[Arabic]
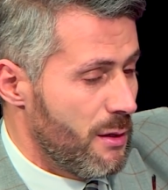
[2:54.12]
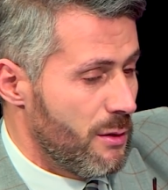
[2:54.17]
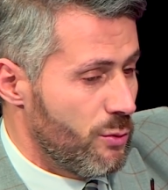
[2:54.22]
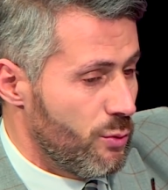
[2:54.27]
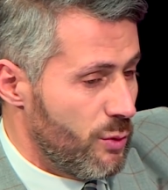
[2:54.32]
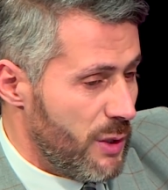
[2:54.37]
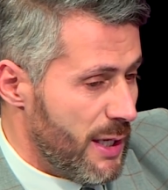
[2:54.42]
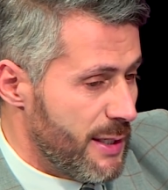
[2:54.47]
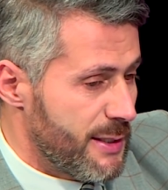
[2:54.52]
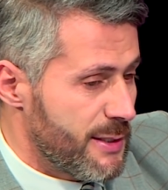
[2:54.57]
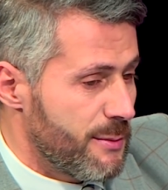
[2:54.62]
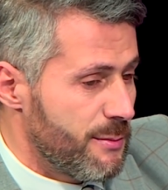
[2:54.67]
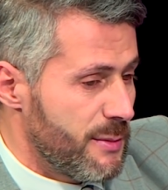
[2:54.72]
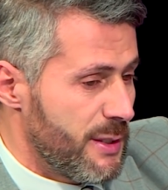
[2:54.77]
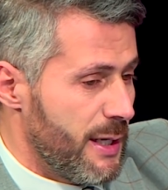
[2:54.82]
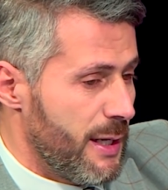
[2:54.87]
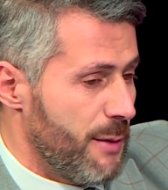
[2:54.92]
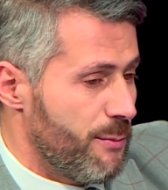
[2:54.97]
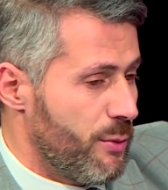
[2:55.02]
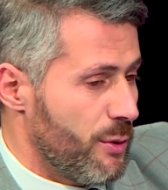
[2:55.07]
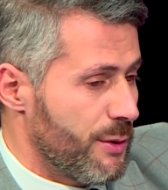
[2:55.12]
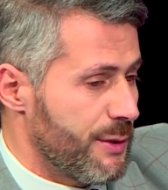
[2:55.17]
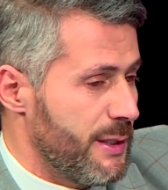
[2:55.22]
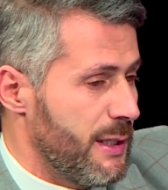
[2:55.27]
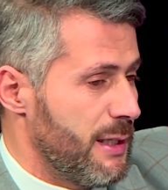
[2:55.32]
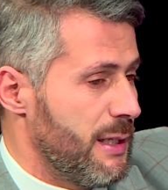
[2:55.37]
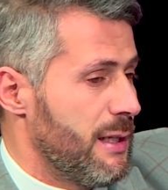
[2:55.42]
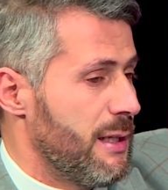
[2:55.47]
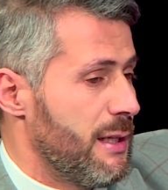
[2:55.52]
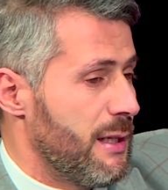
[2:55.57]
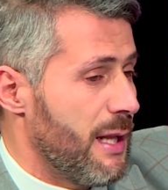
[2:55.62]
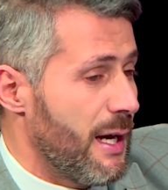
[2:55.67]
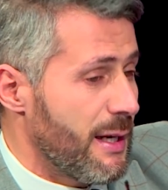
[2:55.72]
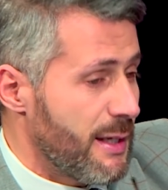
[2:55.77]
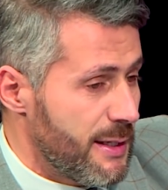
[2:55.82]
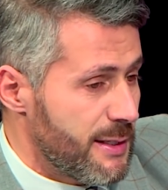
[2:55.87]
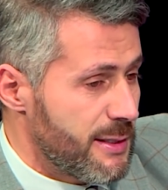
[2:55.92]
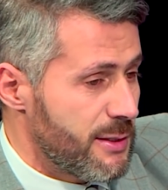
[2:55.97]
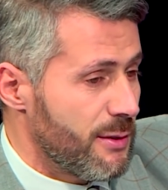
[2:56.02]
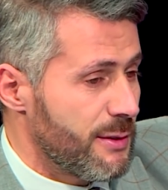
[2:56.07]
ولازم نريبوندي لا
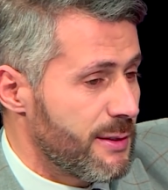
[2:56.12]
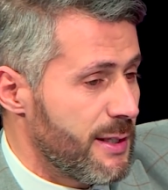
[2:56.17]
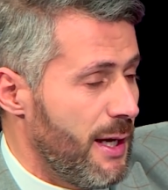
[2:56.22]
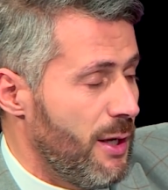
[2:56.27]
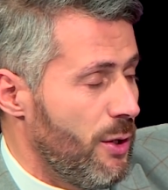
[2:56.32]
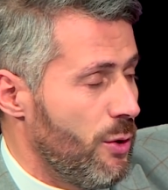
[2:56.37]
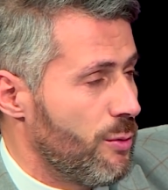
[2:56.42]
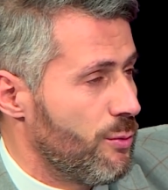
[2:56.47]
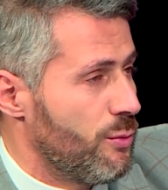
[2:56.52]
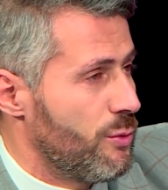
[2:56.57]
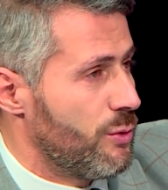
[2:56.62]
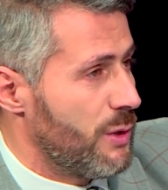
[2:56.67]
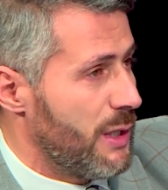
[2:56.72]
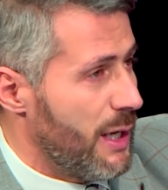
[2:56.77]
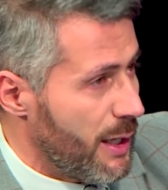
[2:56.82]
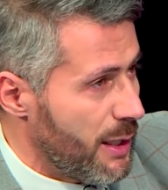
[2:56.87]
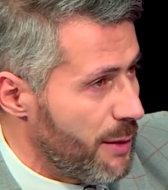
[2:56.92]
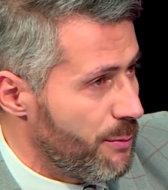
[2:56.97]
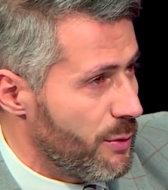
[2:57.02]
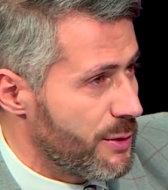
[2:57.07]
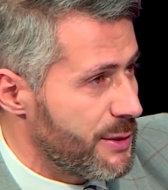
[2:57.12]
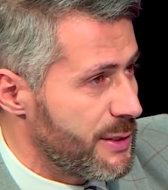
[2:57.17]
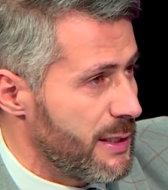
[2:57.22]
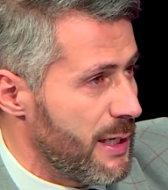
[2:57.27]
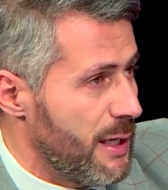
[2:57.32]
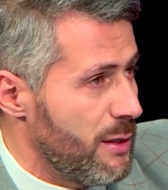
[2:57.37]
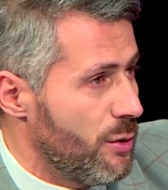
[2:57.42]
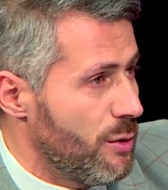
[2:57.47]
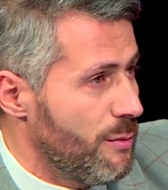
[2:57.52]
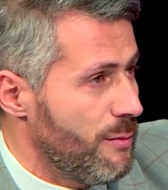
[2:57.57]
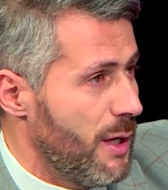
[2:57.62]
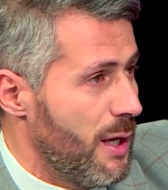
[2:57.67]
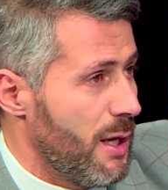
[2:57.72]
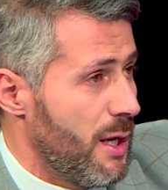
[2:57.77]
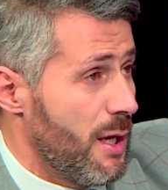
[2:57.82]
كيستيون تاعهم ولا ريبونس ديالهم